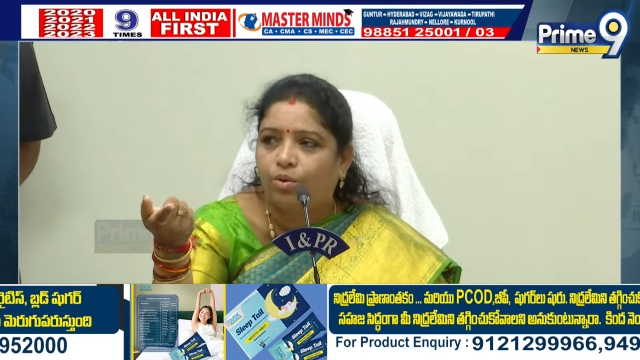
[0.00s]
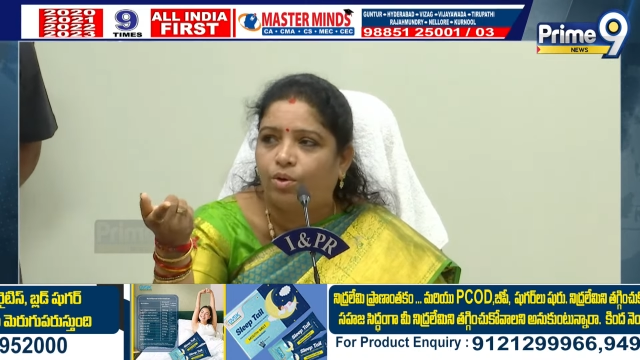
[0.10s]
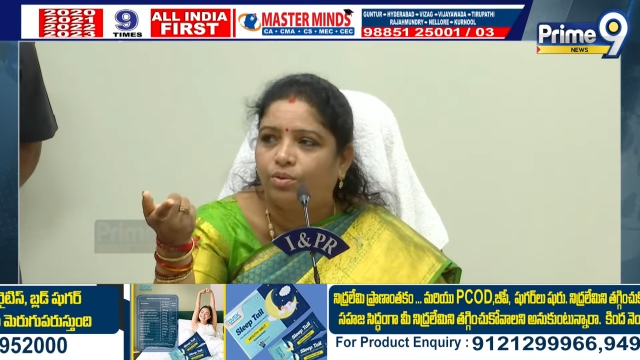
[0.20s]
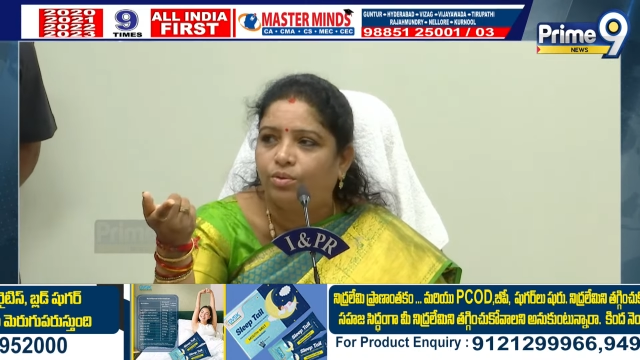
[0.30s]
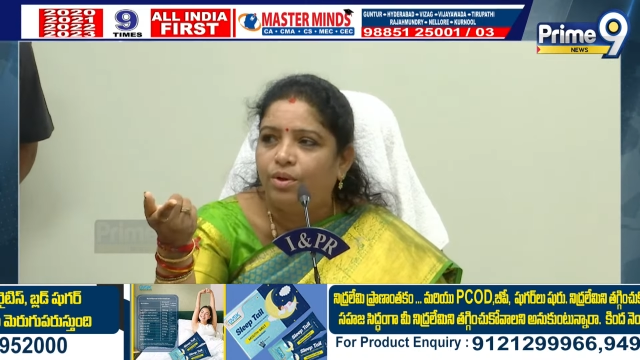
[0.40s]

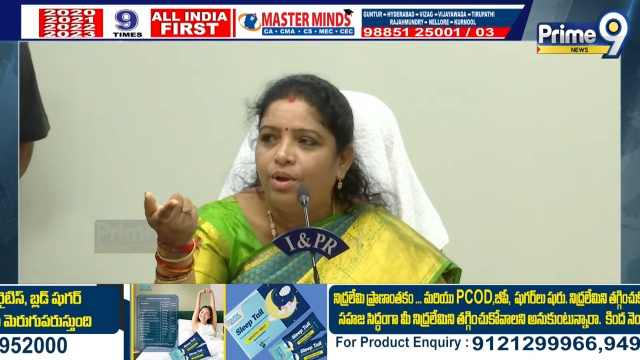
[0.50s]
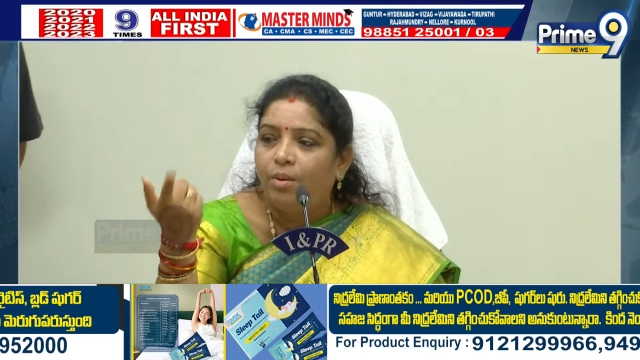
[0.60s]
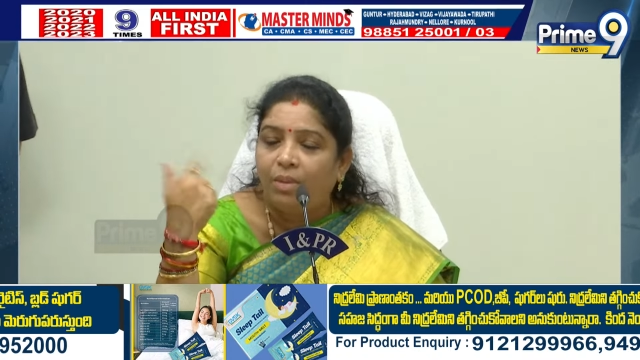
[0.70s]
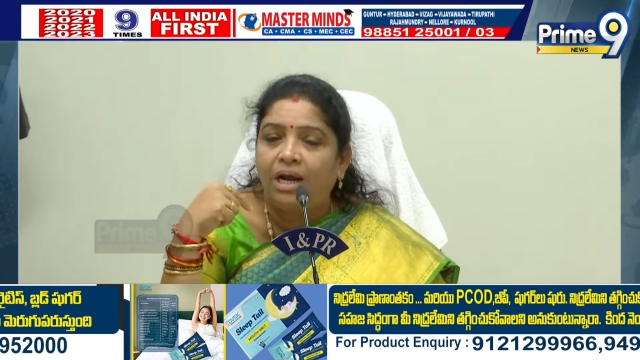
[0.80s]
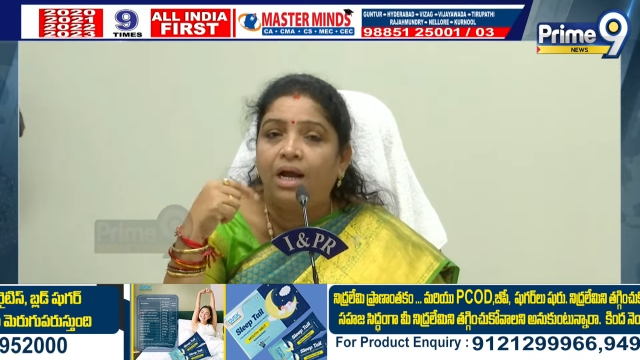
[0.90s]
వైసీపీ
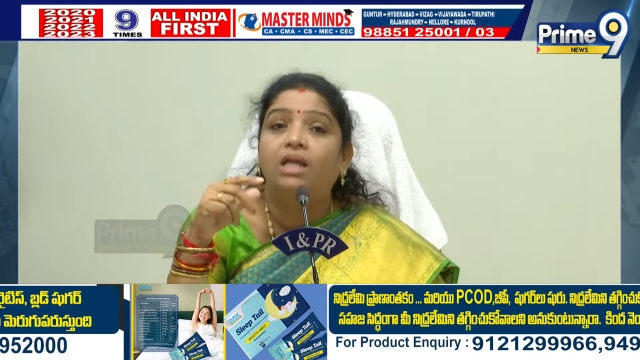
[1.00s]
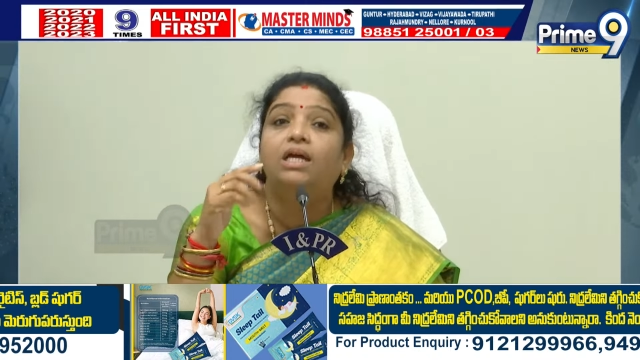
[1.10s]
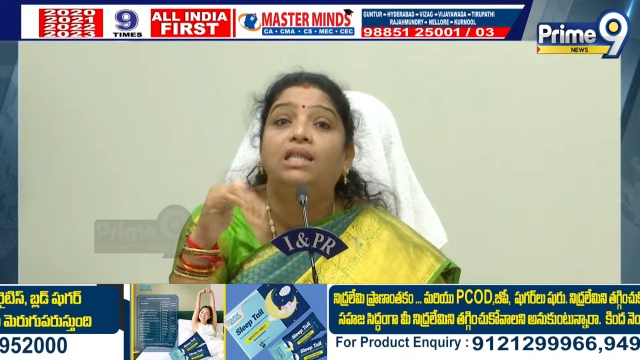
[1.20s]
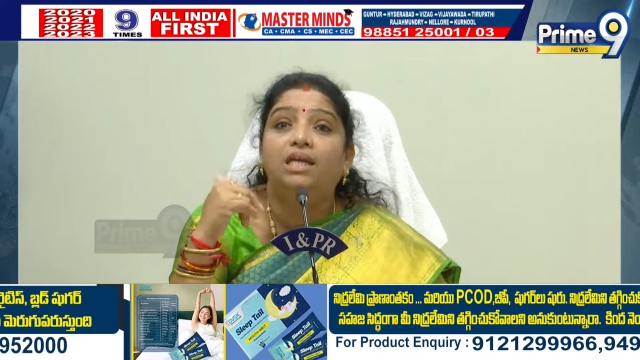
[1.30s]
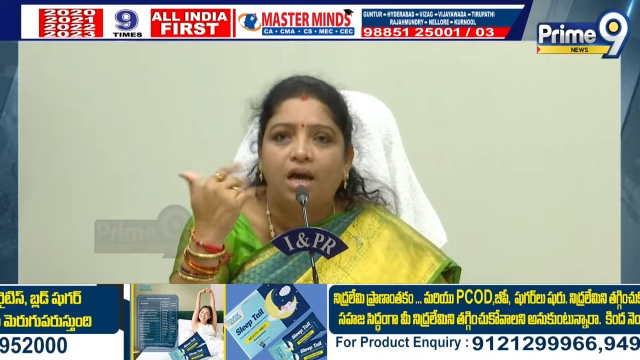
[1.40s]
నేతలు
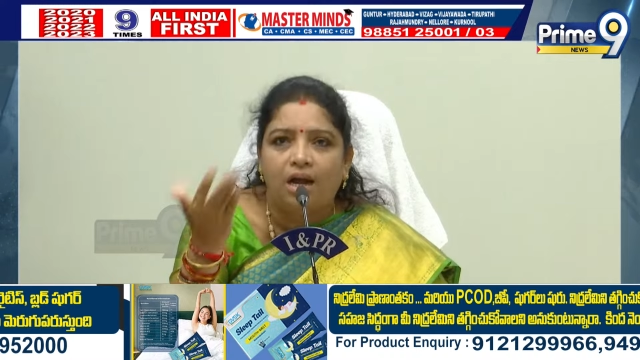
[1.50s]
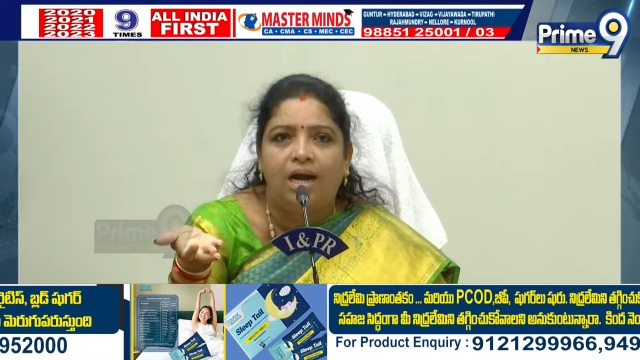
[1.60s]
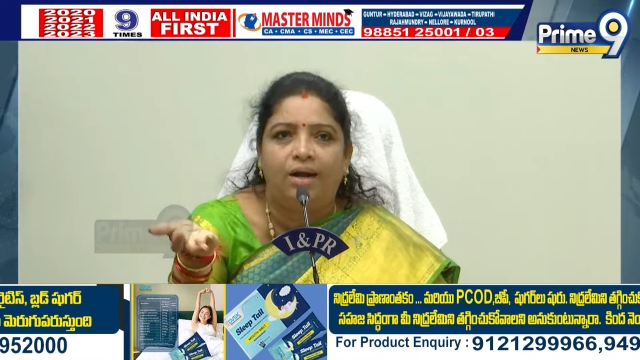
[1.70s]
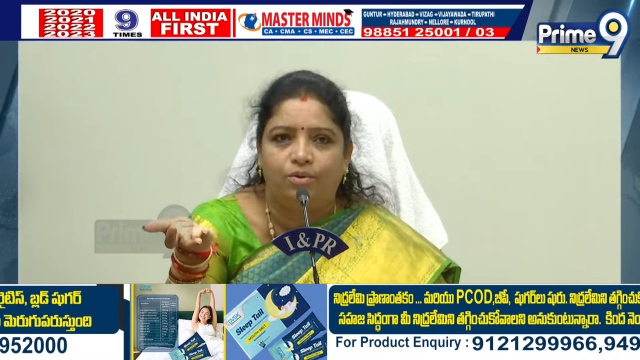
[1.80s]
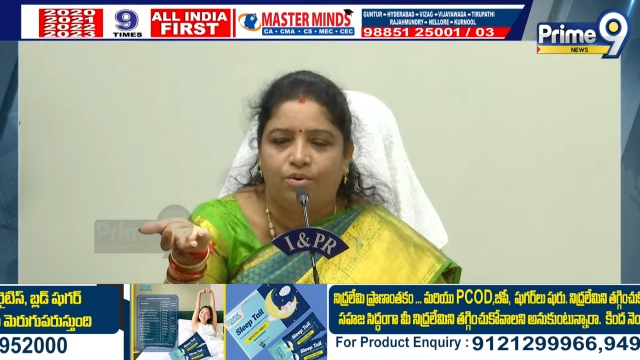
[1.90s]
మాట్లాడే అర్హత
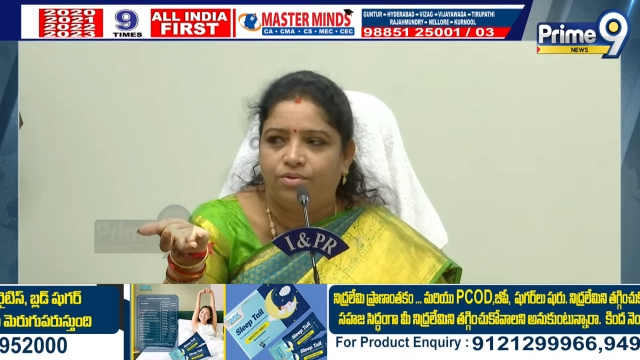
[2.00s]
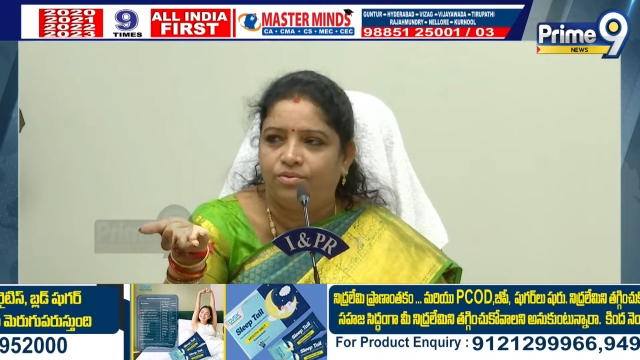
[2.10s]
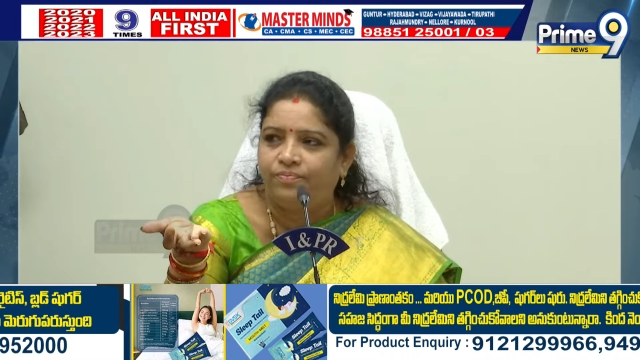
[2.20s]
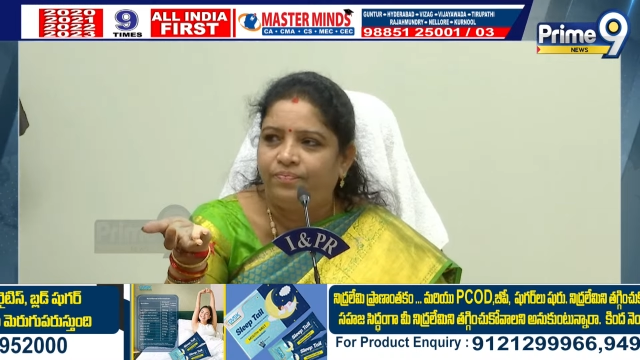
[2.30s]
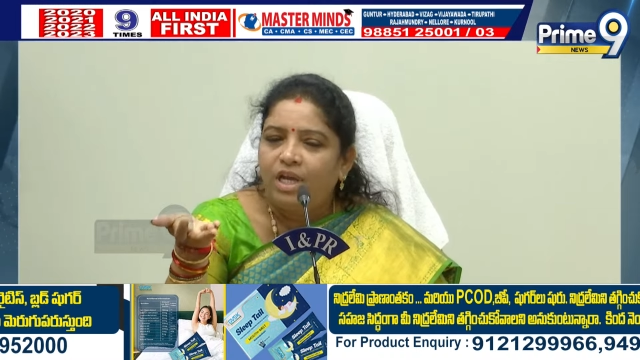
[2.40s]

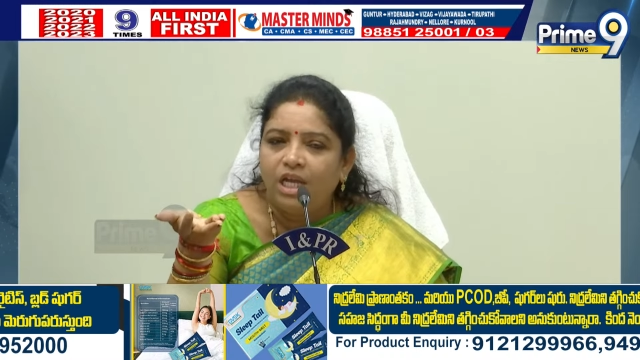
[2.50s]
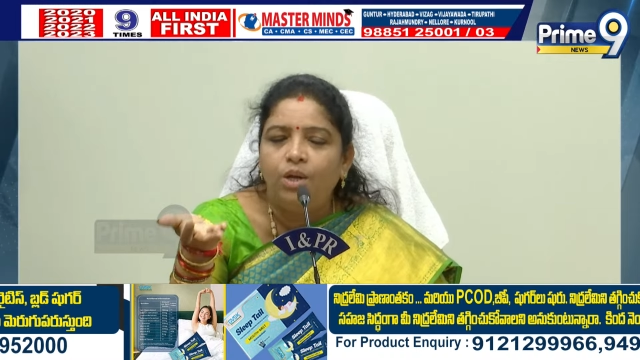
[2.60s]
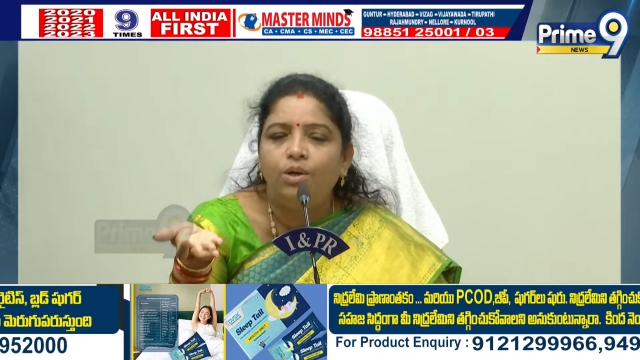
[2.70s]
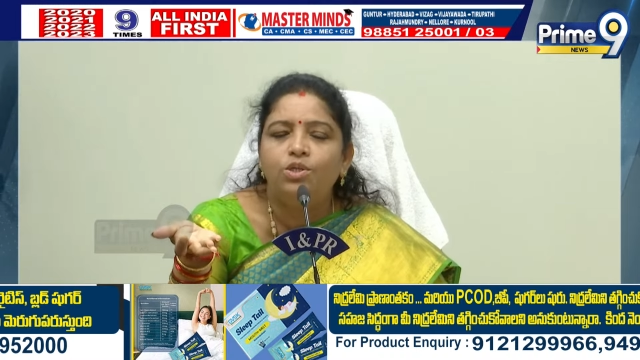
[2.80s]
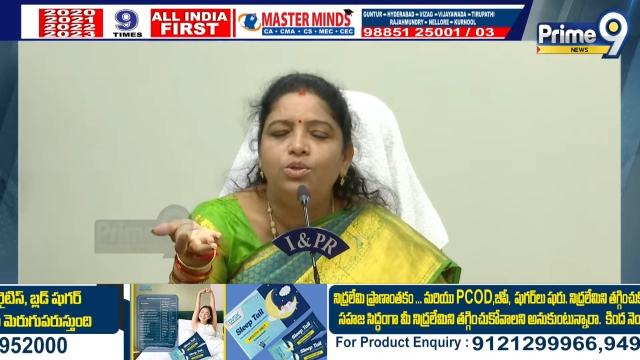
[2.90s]
కోల్పోయారని ఆమె
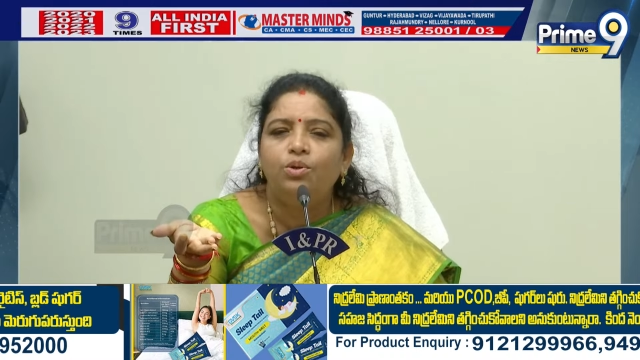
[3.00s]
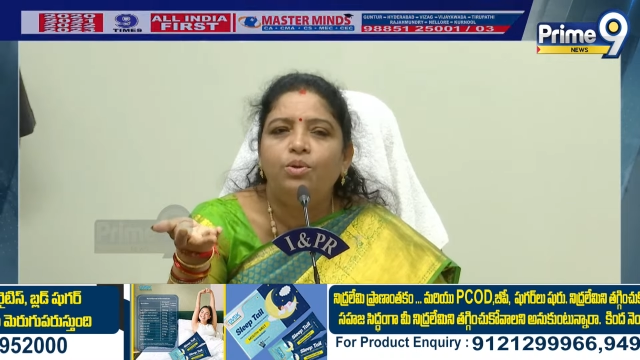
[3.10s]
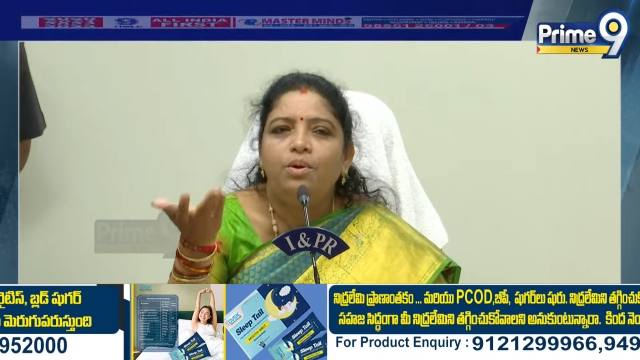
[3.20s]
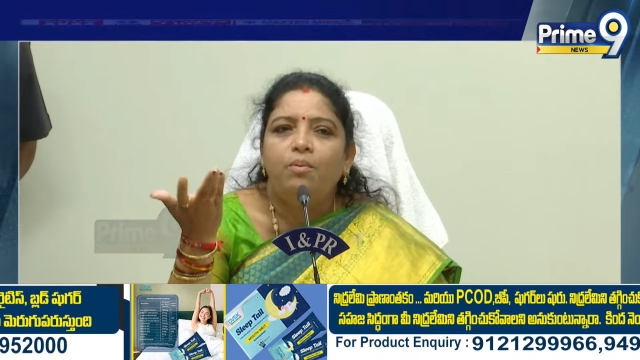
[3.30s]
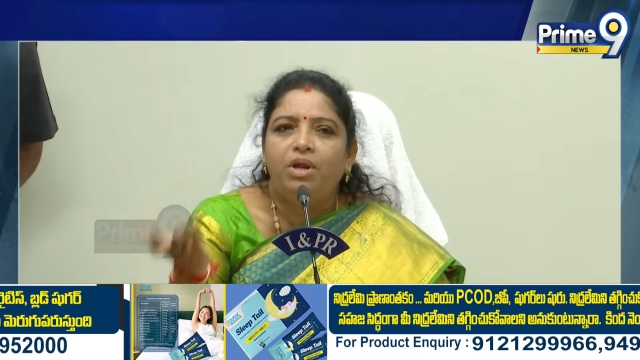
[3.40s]
విమర్శించారు